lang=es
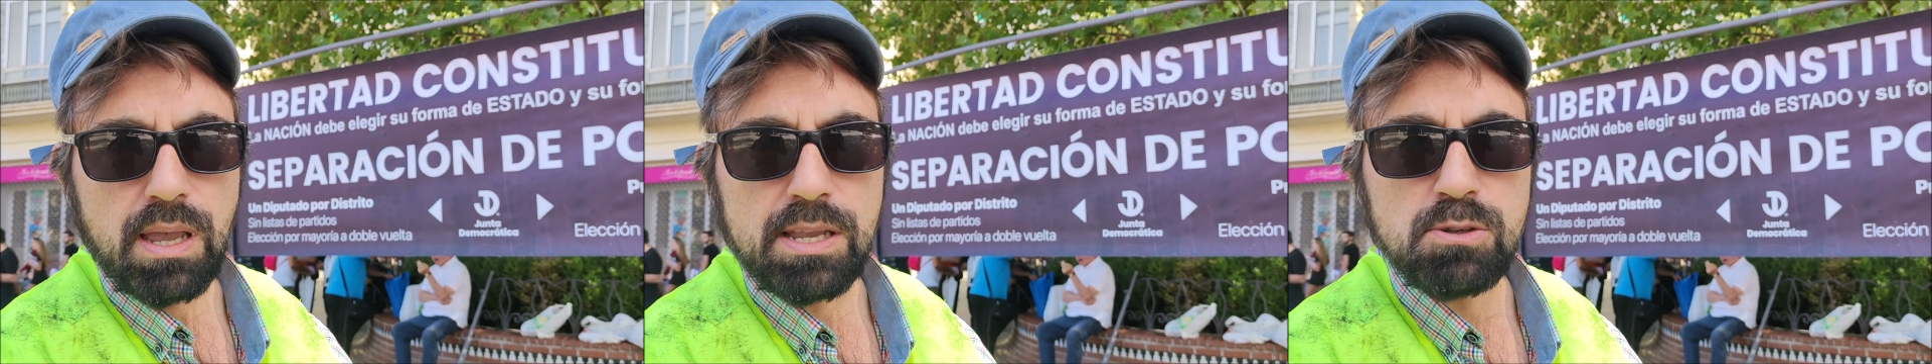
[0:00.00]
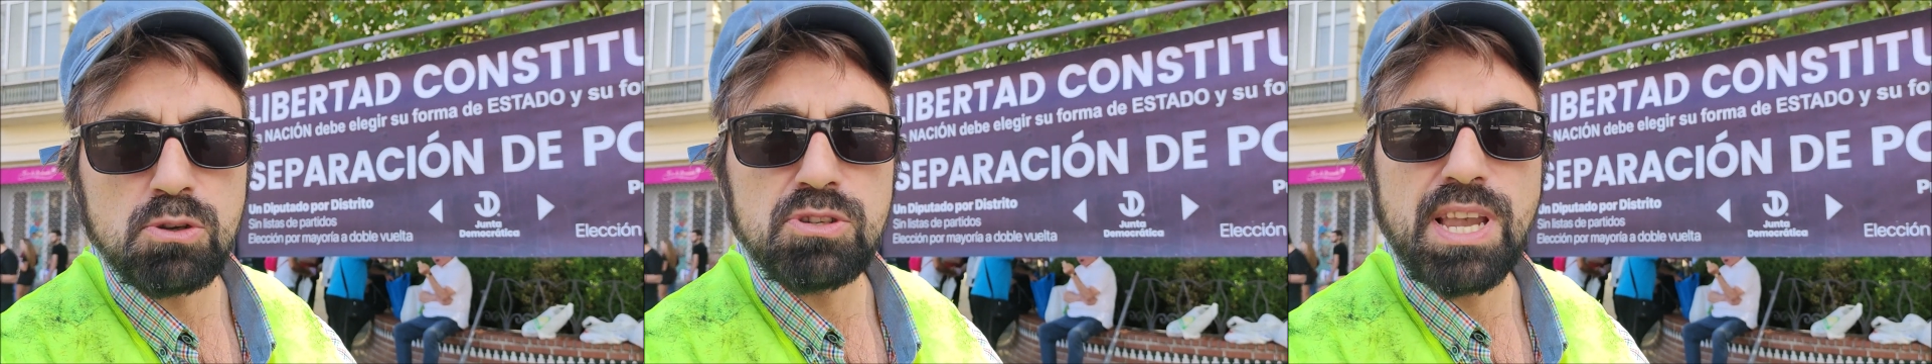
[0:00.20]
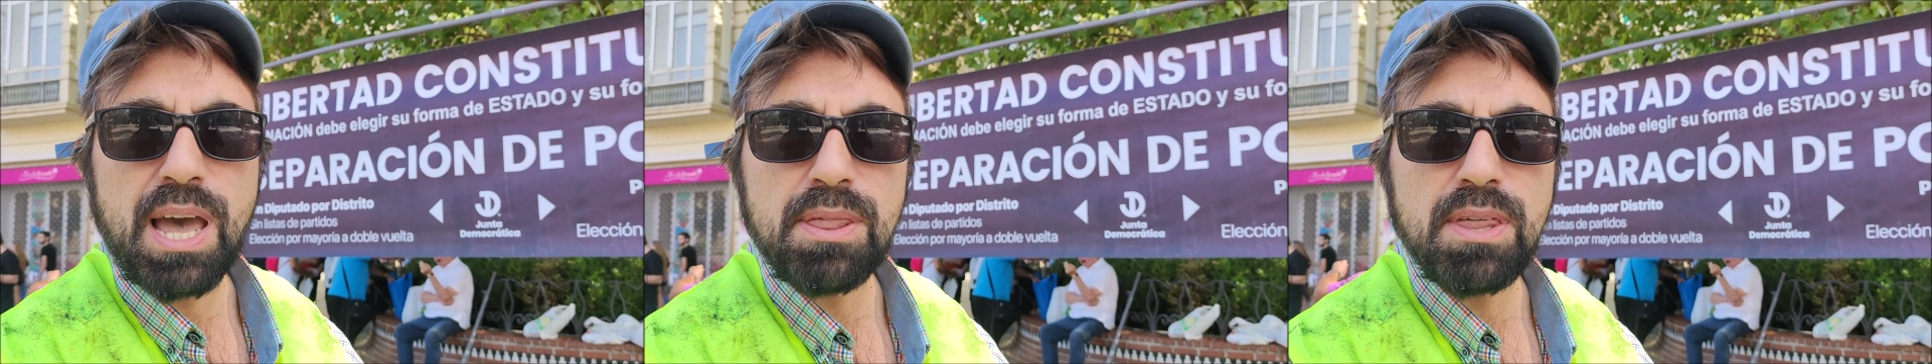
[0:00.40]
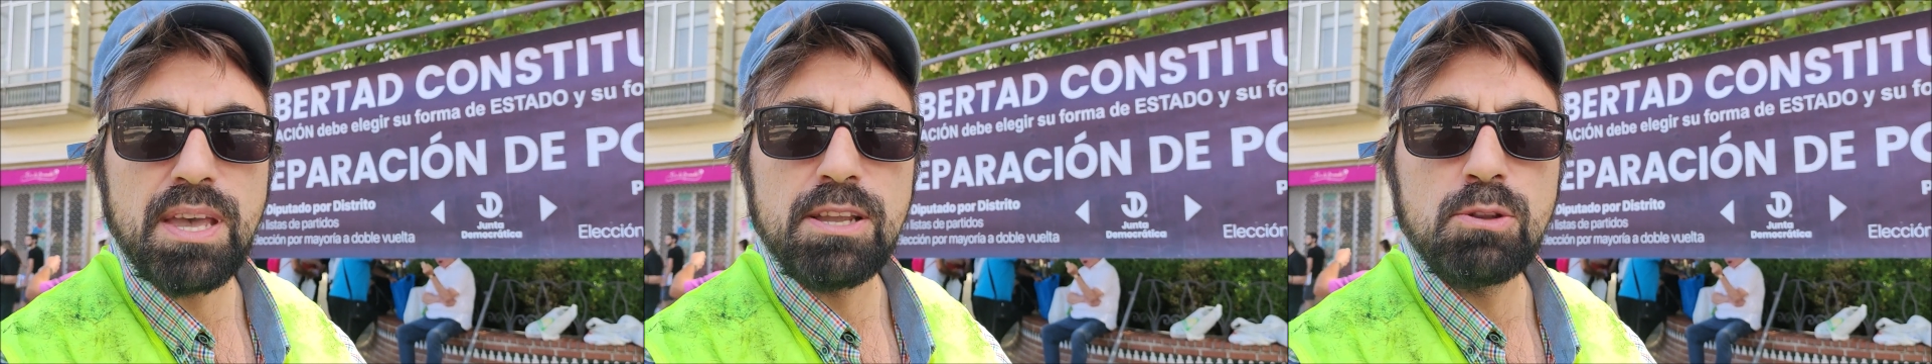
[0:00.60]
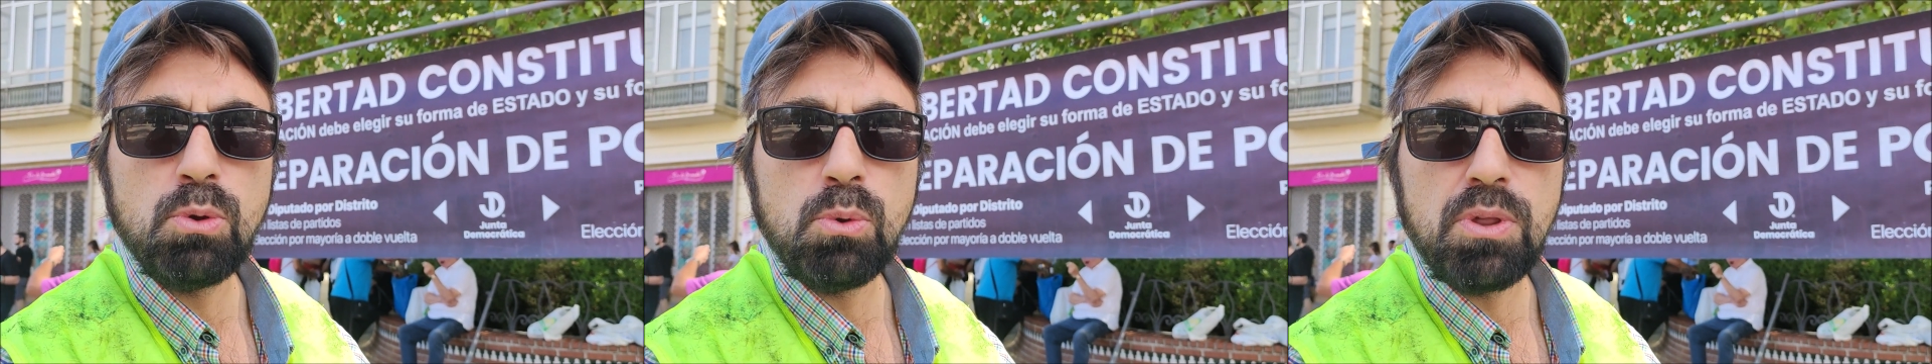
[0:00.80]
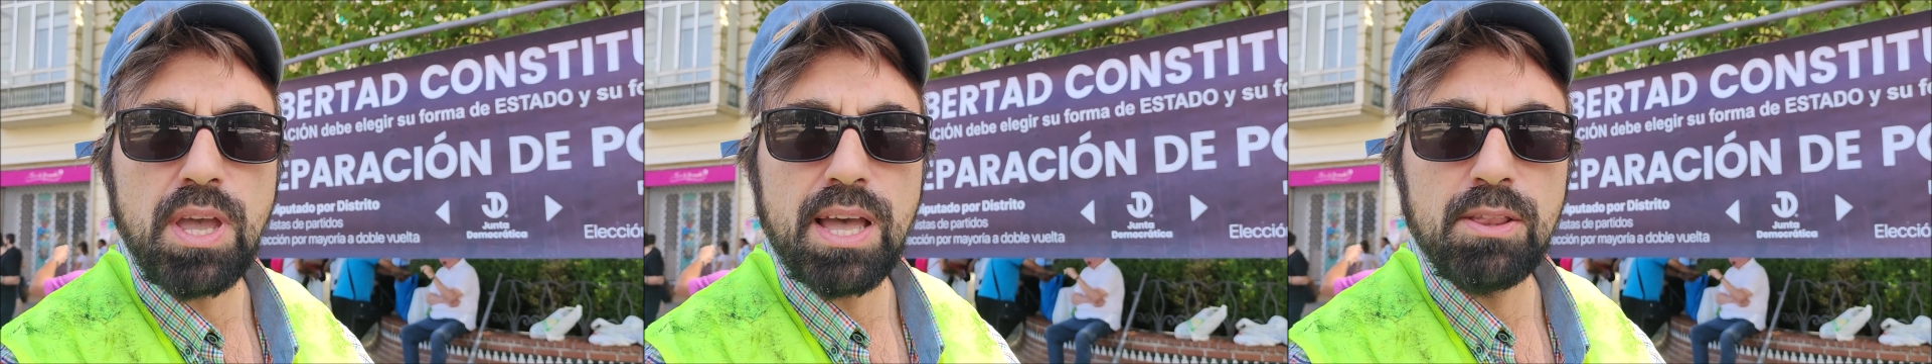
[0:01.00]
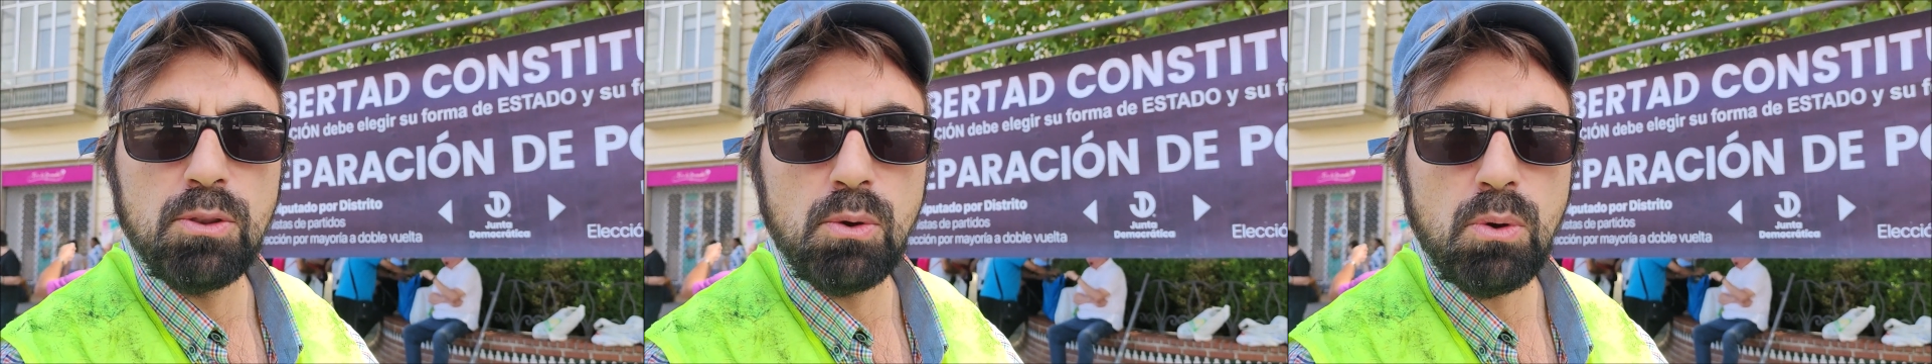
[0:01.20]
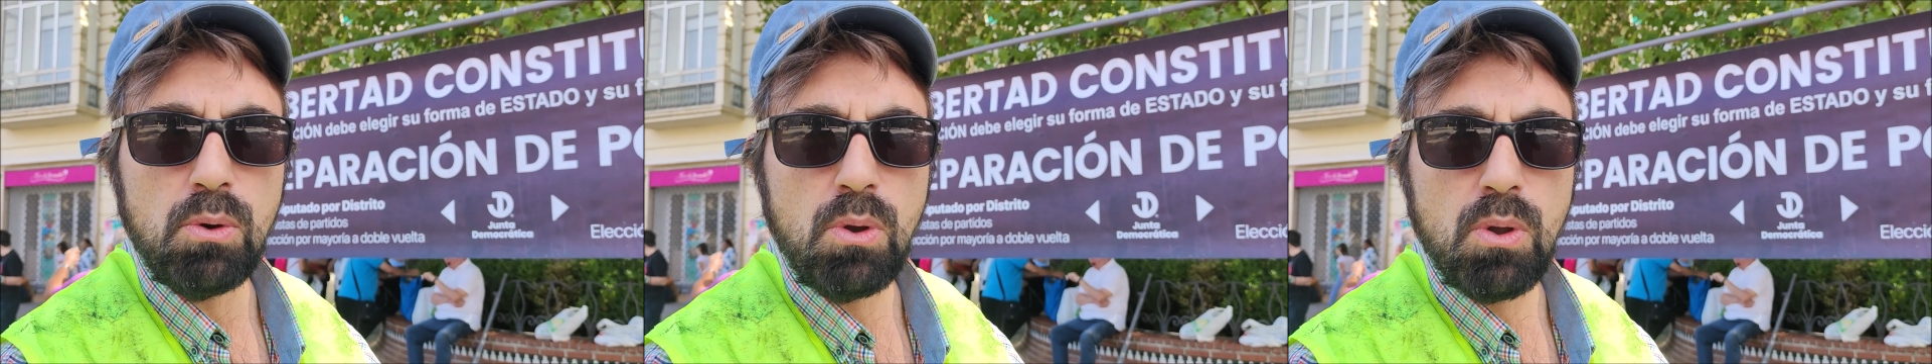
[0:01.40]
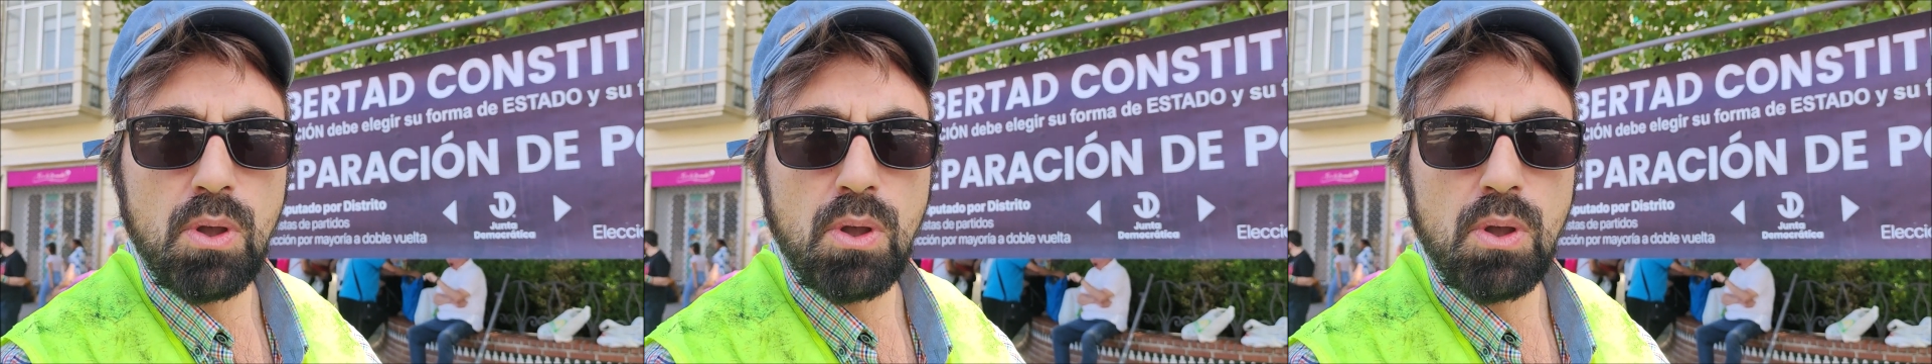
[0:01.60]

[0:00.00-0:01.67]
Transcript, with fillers: Eso se hace estudiando